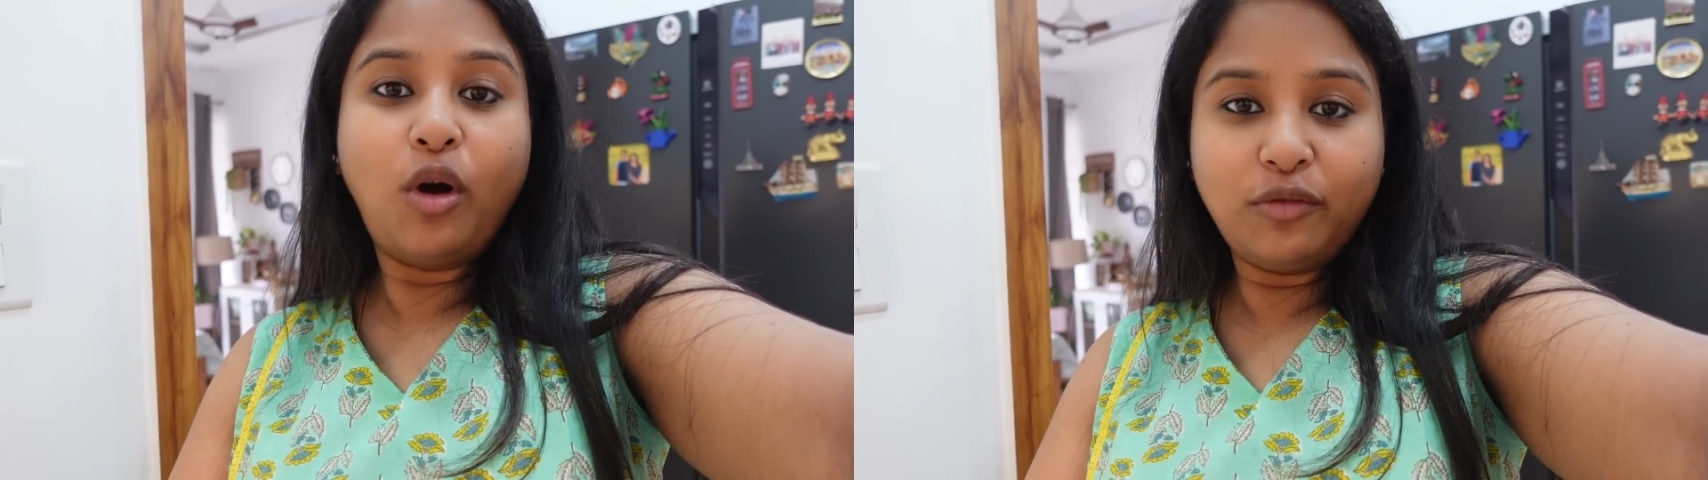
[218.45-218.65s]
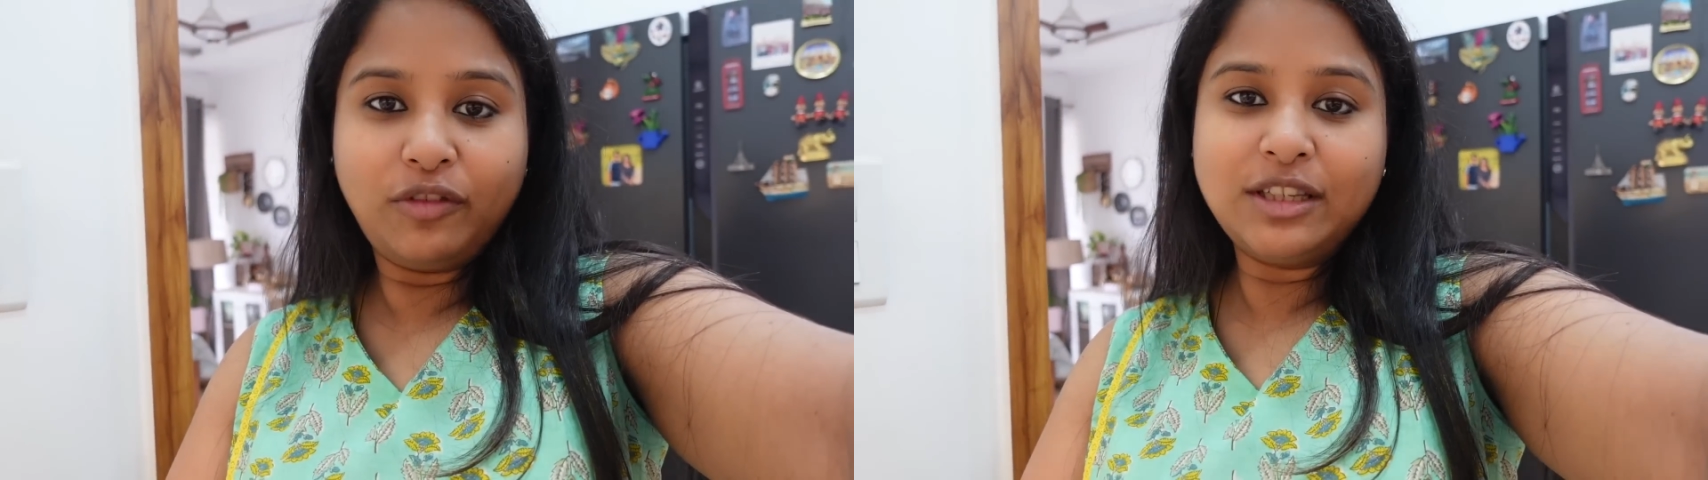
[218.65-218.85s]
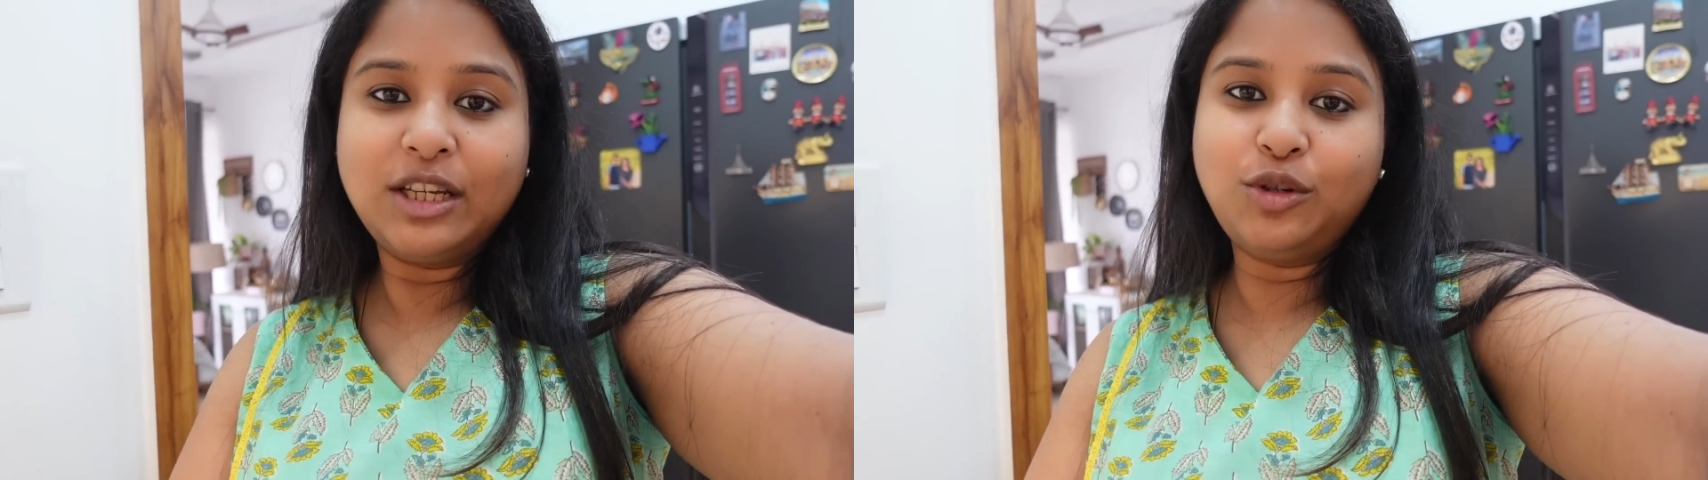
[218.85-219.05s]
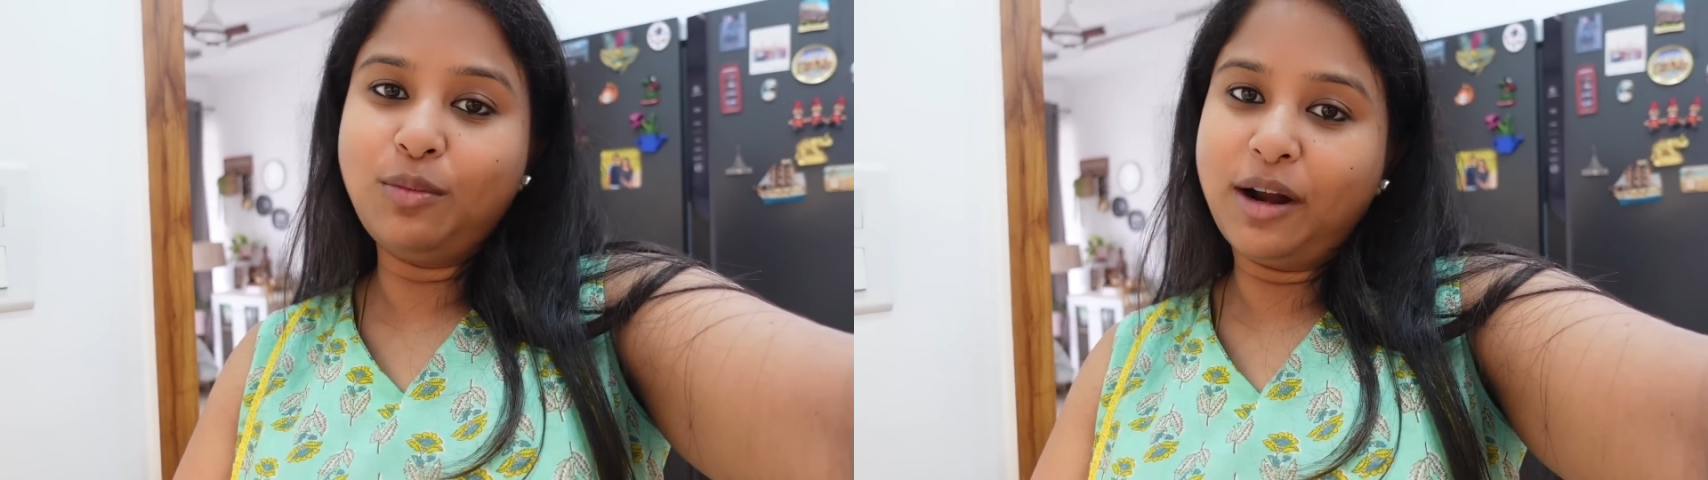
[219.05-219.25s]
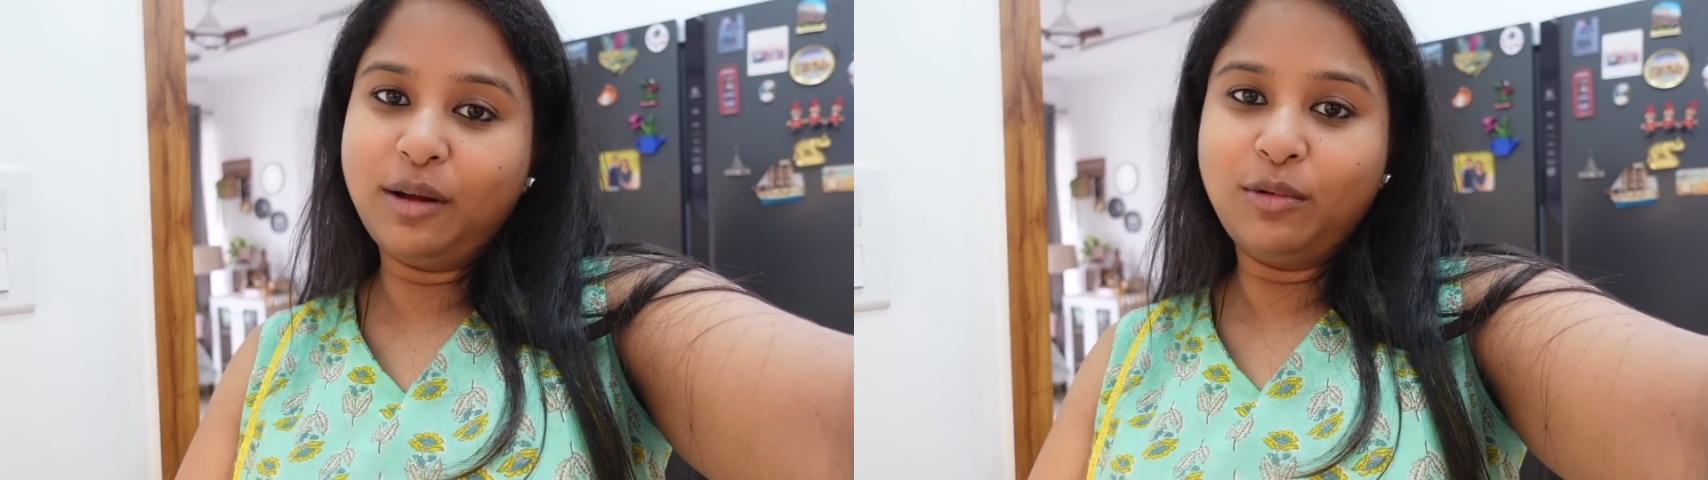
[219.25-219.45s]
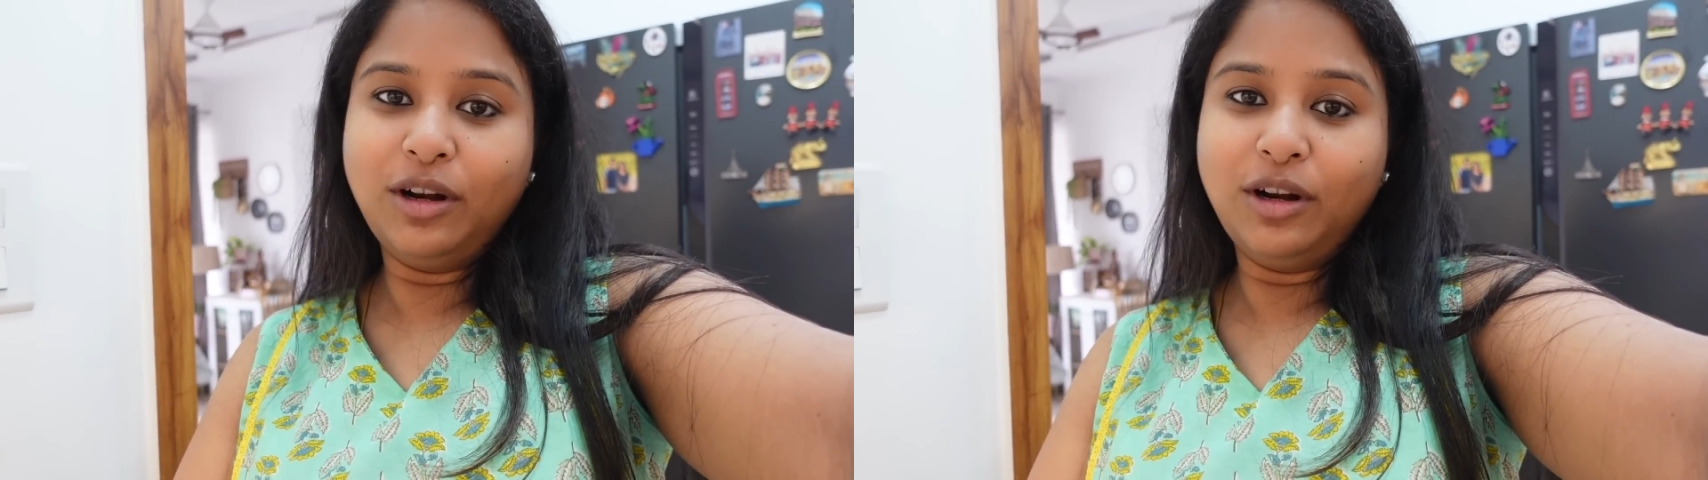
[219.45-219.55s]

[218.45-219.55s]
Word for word: ননভেজ কিছু বানাবো